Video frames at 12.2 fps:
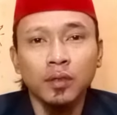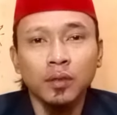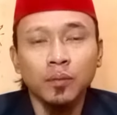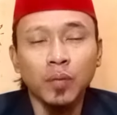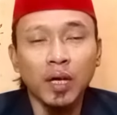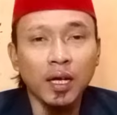
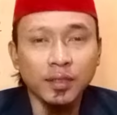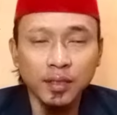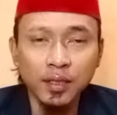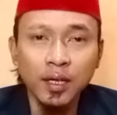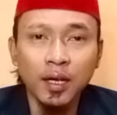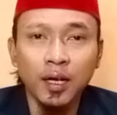
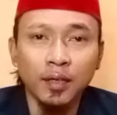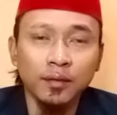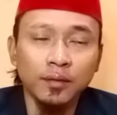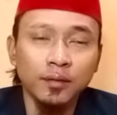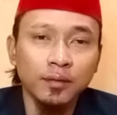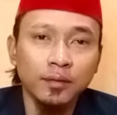
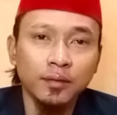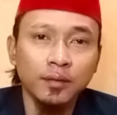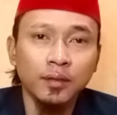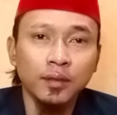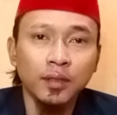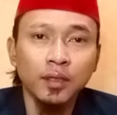pengasihan
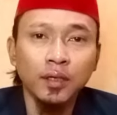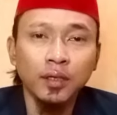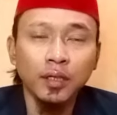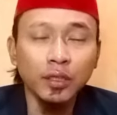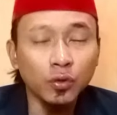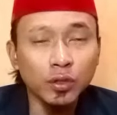
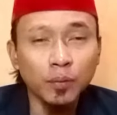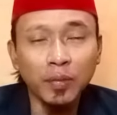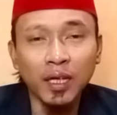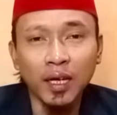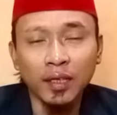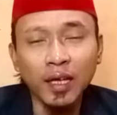itu
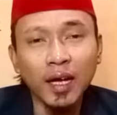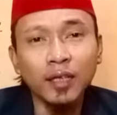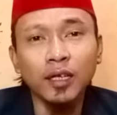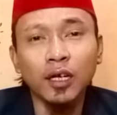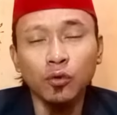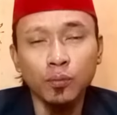sebenarnya
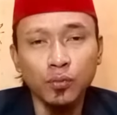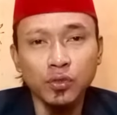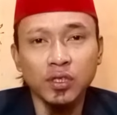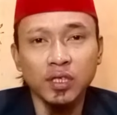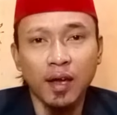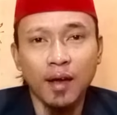ada
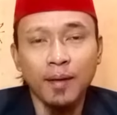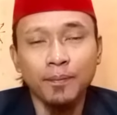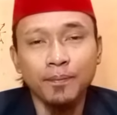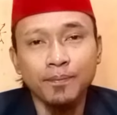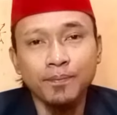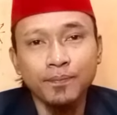rumusnya
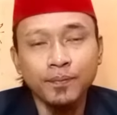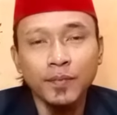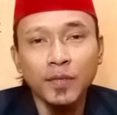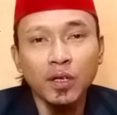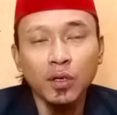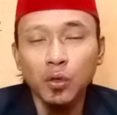
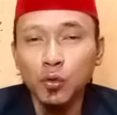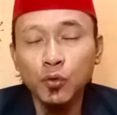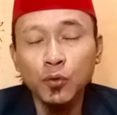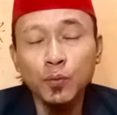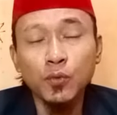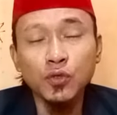
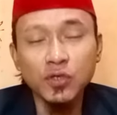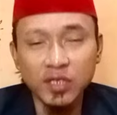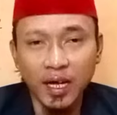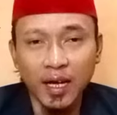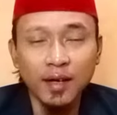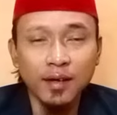
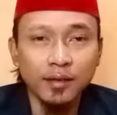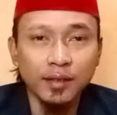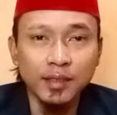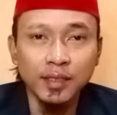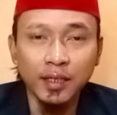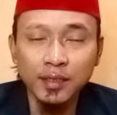rumusnya di
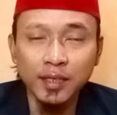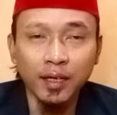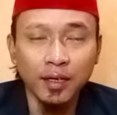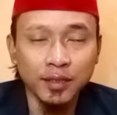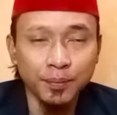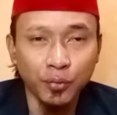sini saya
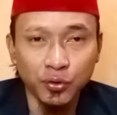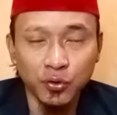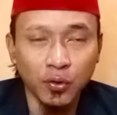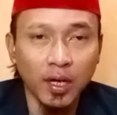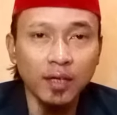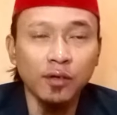kasih
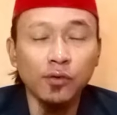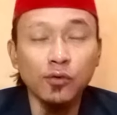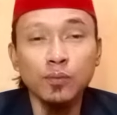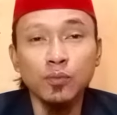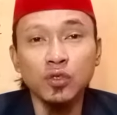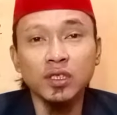bocoran
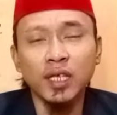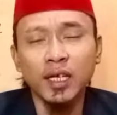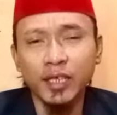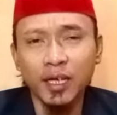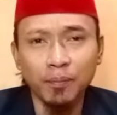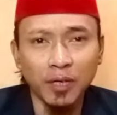rumusnya
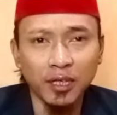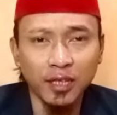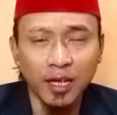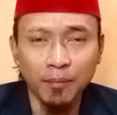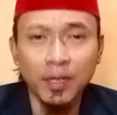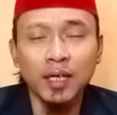yang
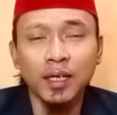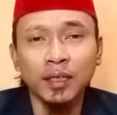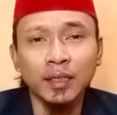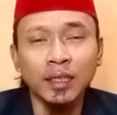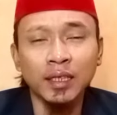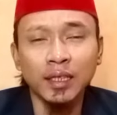pertama
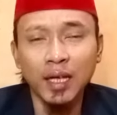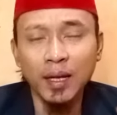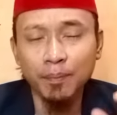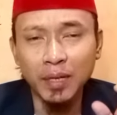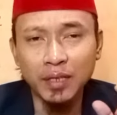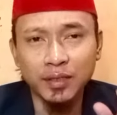ketika
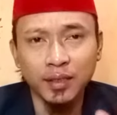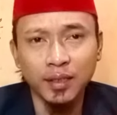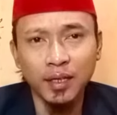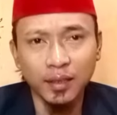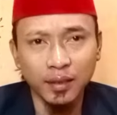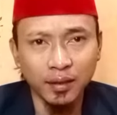
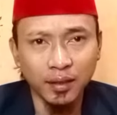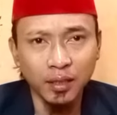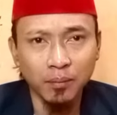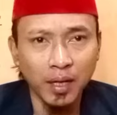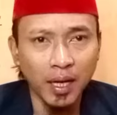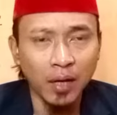panjenengan
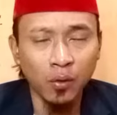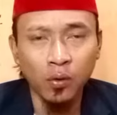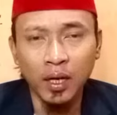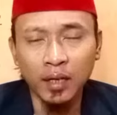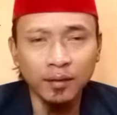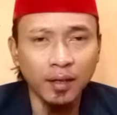ingin
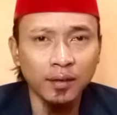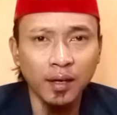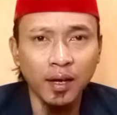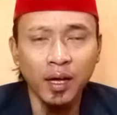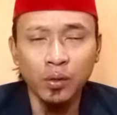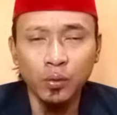melakukan tata
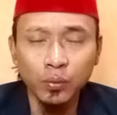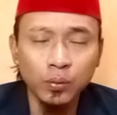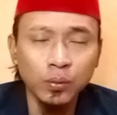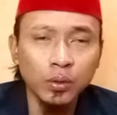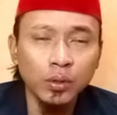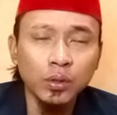laku
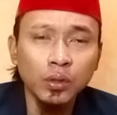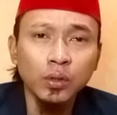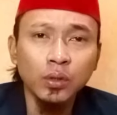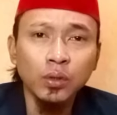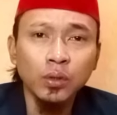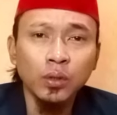
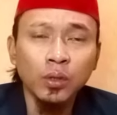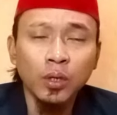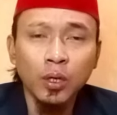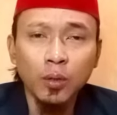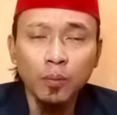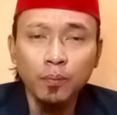
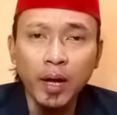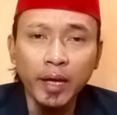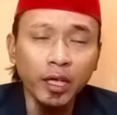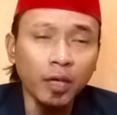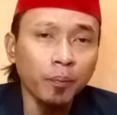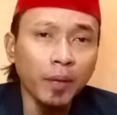
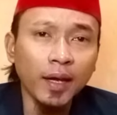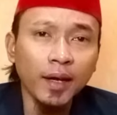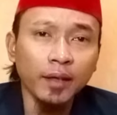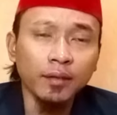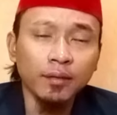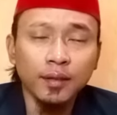baik
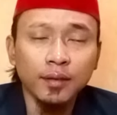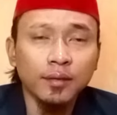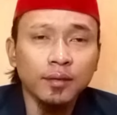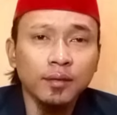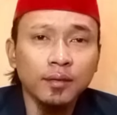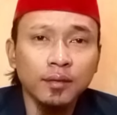pelet
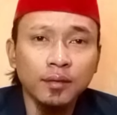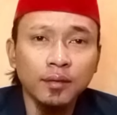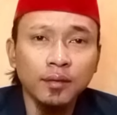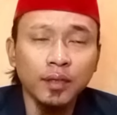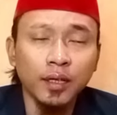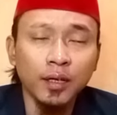
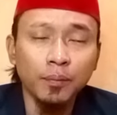ya